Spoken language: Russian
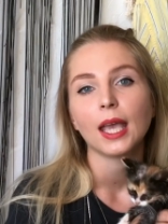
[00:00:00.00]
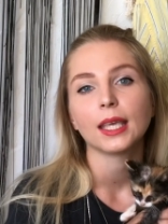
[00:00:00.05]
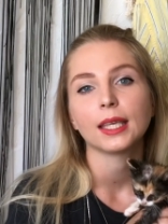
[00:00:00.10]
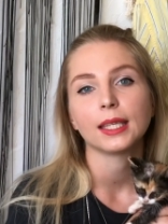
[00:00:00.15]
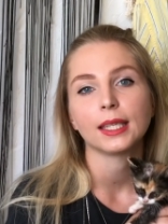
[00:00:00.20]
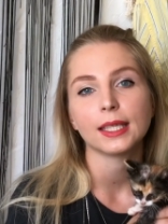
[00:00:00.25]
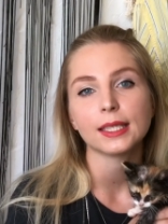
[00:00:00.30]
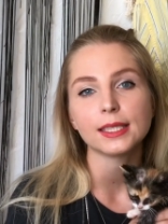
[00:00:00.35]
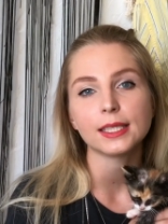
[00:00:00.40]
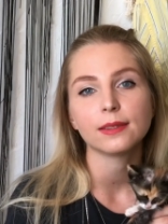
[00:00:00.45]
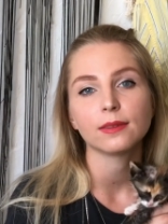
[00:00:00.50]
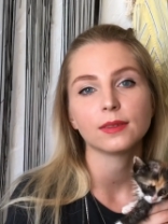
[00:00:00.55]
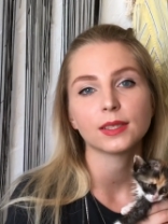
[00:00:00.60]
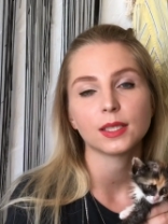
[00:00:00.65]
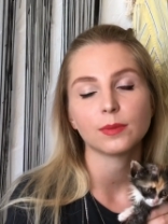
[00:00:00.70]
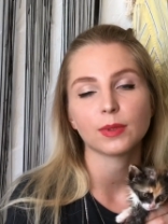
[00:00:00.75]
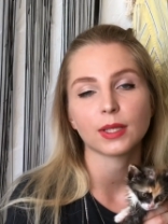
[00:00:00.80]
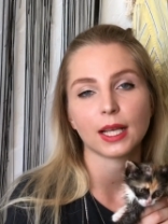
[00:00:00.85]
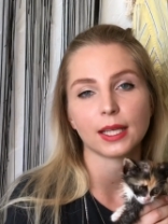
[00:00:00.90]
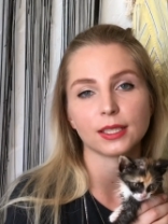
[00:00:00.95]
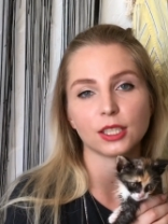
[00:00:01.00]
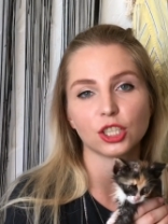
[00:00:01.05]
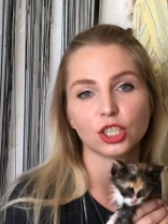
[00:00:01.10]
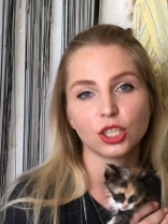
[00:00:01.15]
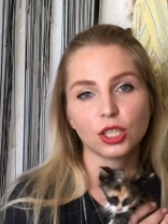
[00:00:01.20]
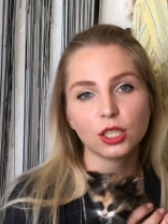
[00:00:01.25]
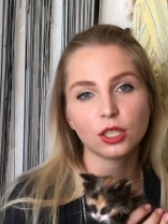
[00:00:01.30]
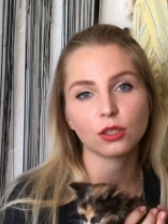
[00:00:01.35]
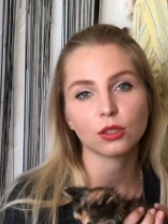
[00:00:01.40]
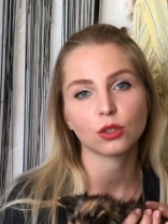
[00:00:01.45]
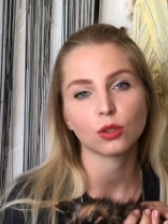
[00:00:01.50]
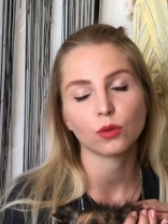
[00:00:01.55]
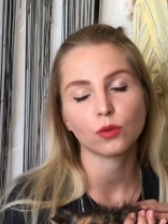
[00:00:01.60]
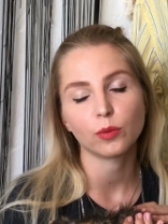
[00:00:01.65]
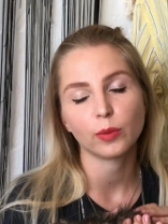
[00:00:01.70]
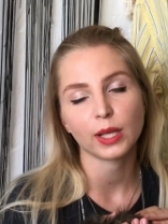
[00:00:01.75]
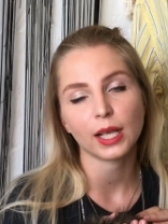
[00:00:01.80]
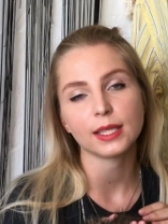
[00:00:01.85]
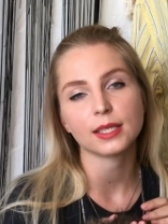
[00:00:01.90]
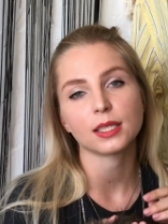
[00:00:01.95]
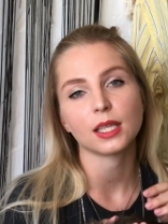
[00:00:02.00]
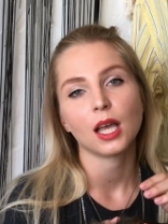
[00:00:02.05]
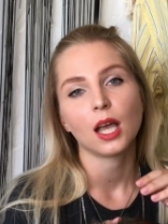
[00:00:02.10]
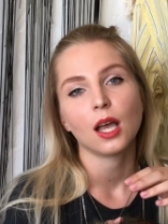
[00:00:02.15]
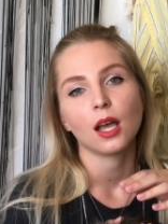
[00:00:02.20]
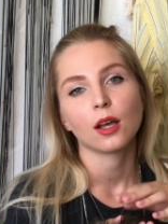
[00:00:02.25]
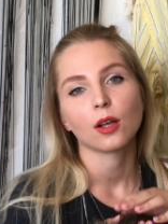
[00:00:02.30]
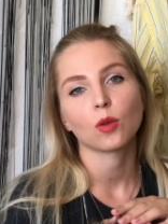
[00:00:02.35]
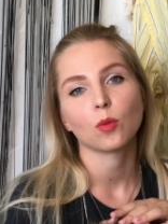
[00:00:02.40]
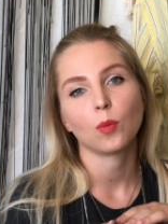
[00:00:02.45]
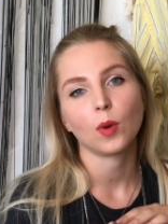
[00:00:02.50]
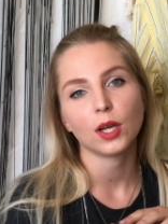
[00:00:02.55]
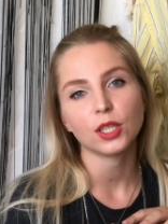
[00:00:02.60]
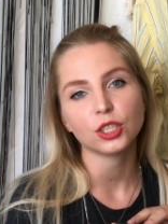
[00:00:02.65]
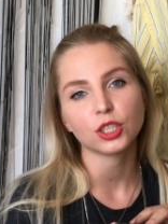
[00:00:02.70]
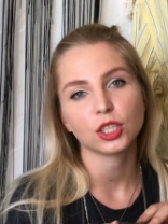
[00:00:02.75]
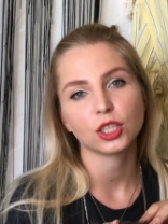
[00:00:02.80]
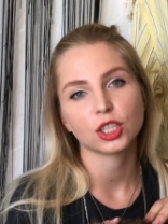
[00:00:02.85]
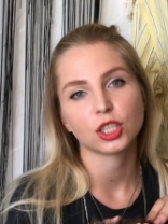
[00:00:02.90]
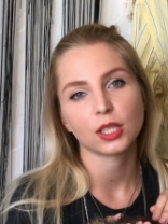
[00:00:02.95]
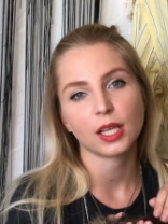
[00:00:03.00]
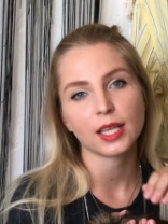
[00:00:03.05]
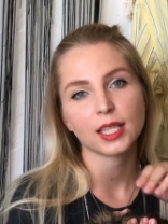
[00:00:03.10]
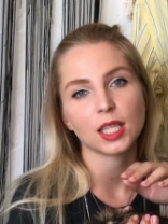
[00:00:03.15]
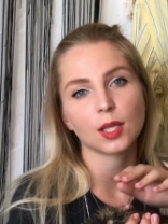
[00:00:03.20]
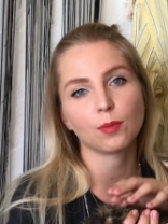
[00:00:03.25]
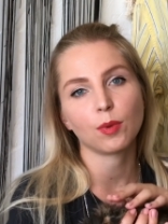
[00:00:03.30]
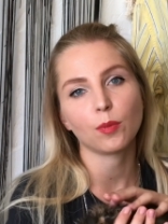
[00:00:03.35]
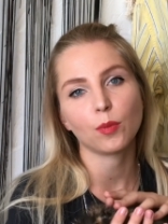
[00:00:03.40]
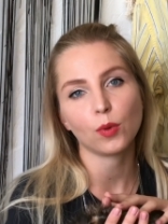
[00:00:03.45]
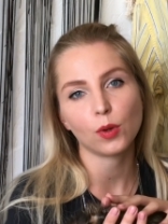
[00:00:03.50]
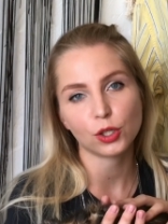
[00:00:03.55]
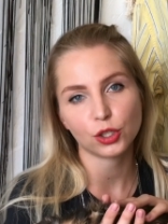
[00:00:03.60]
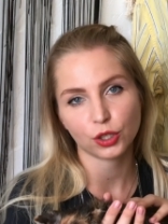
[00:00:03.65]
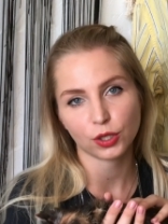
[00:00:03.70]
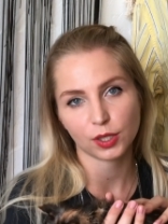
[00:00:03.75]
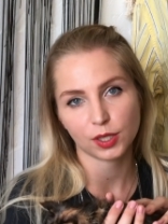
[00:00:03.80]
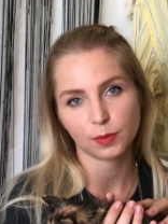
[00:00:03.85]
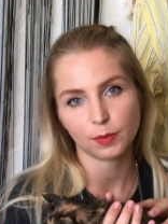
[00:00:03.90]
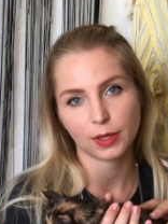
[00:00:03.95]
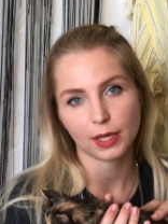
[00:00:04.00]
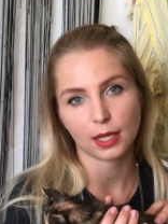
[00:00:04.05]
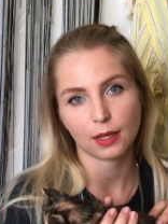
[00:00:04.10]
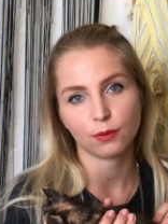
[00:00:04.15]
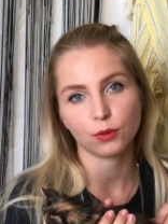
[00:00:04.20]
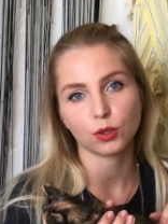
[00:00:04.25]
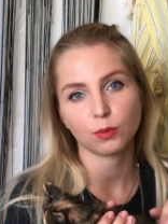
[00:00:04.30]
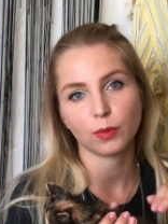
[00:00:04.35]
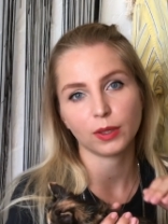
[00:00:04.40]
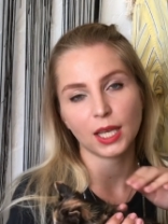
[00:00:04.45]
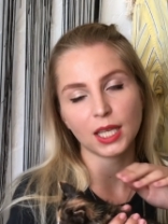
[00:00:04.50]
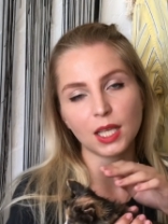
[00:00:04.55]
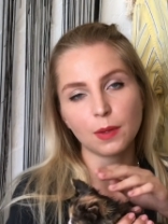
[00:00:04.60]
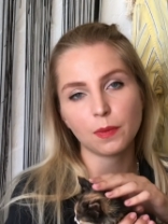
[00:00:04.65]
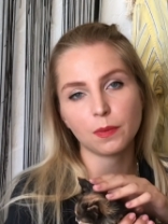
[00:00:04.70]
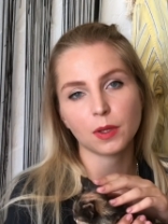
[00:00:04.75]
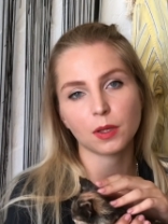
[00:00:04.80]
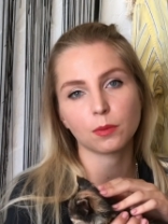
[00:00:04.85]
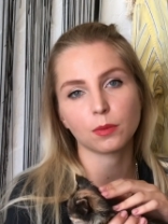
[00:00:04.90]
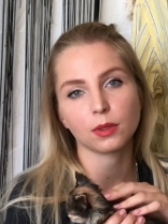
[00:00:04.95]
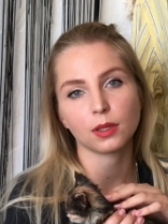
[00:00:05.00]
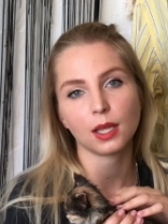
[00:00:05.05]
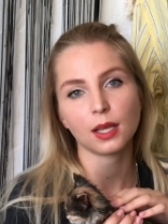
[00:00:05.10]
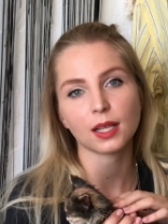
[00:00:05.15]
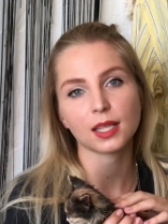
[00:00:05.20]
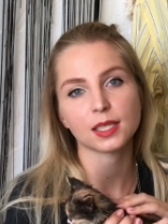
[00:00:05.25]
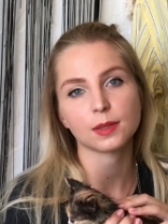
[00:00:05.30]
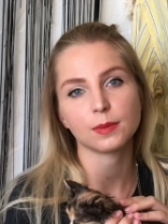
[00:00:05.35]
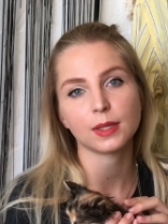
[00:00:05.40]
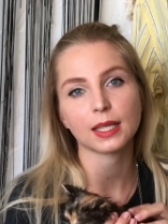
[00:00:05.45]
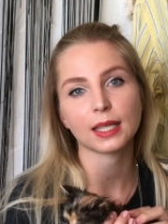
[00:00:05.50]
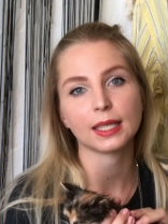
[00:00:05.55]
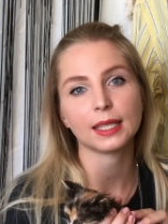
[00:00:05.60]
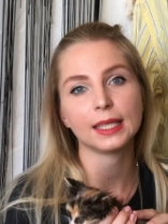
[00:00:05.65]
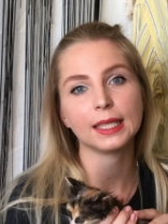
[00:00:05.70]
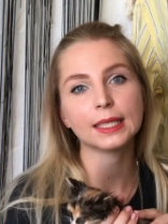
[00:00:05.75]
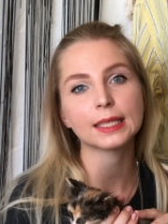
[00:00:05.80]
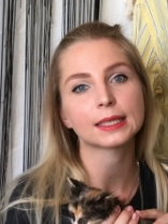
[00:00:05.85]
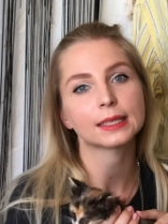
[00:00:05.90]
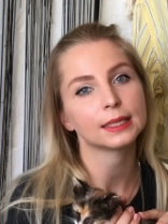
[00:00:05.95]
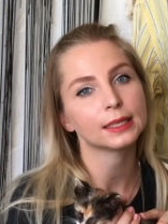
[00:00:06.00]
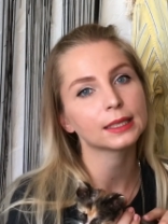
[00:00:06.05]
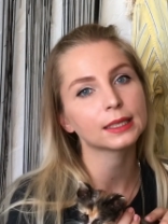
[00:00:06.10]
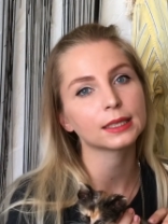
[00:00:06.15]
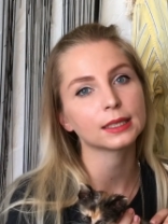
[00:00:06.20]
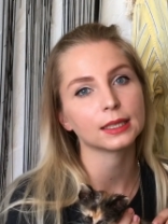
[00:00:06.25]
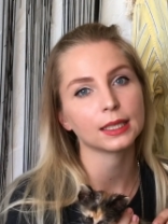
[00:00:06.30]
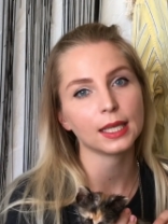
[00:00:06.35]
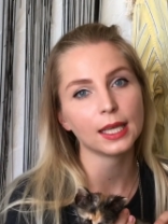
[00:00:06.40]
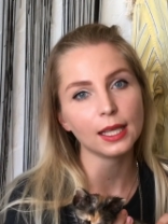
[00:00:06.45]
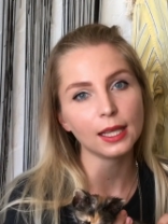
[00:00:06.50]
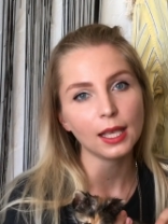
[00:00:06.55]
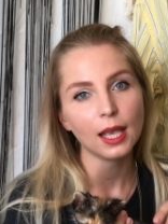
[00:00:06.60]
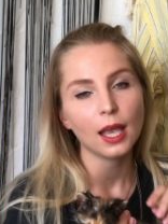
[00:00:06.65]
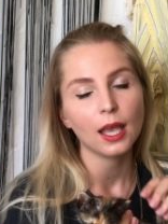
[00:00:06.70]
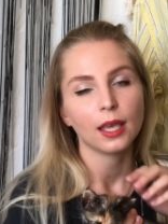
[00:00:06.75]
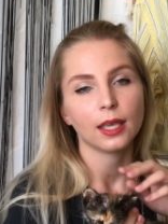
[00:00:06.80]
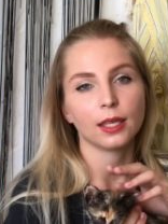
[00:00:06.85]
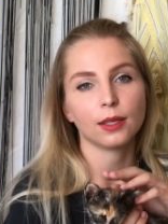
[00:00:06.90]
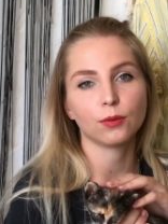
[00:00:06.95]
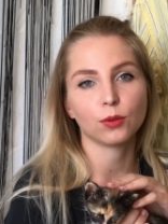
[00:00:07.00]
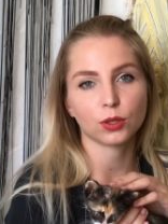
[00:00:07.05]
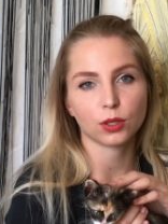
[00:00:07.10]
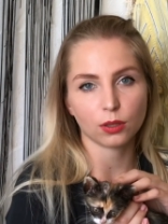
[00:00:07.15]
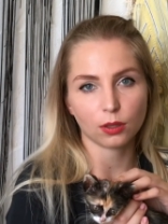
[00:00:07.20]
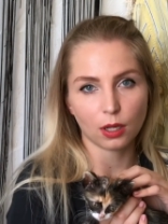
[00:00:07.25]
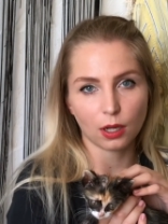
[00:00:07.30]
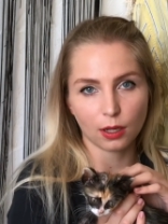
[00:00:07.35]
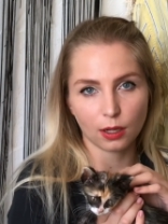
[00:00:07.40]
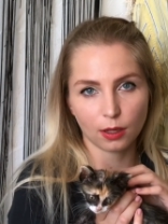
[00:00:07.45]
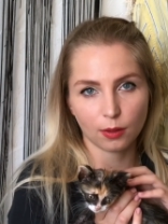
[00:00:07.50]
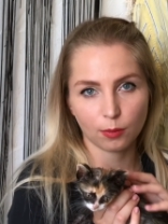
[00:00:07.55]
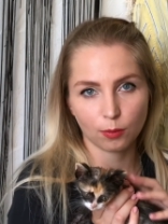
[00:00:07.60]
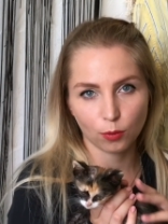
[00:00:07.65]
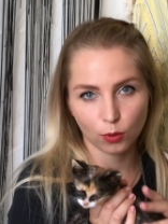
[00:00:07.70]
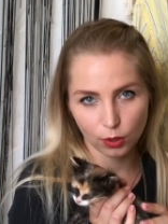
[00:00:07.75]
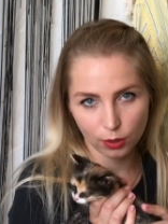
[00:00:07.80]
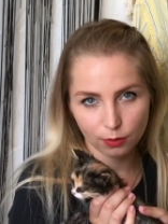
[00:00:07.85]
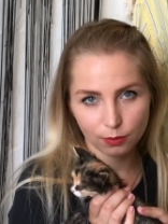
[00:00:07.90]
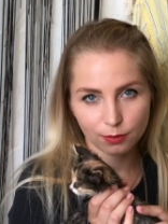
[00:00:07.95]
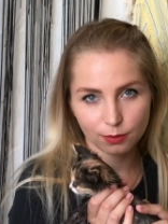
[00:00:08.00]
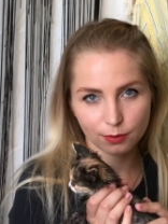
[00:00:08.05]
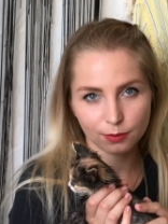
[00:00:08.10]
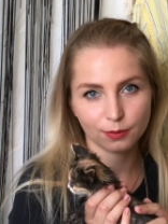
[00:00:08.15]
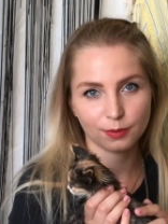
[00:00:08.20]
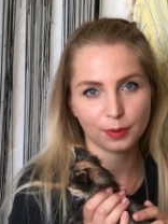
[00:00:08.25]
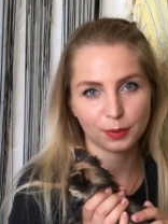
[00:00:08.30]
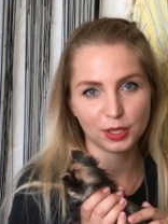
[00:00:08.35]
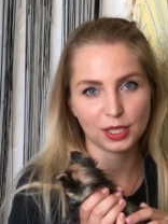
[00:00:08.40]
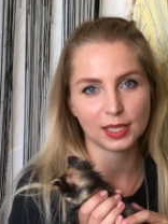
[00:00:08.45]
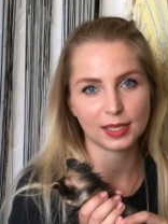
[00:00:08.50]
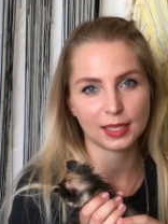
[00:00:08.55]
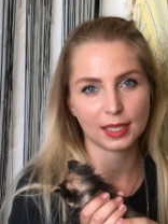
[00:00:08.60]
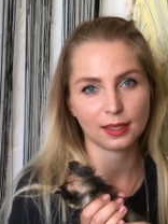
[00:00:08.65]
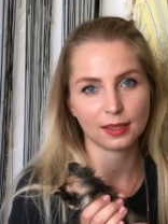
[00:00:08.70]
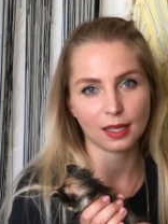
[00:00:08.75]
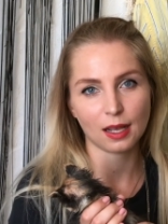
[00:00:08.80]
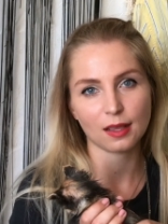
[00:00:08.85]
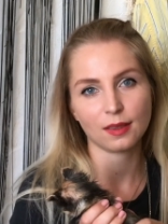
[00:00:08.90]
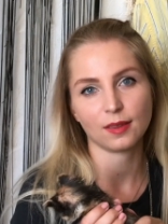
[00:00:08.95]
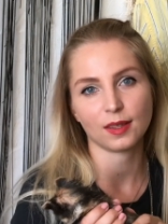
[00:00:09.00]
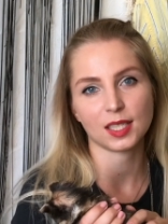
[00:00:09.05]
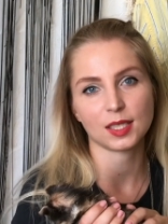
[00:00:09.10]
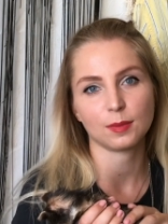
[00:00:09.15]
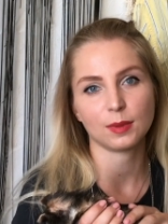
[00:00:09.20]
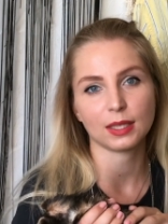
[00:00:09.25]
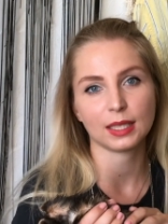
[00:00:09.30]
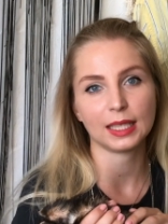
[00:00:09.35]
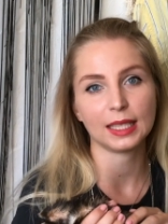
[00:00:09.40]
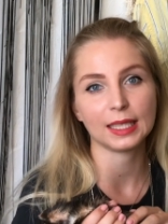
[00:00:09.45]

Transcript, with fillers: Если вы собираетесь шить, то, то выбирайте рубашки желательно побольше размера. Вот моя, например, была размера XXL, и вот а, мой вообще стандартный размер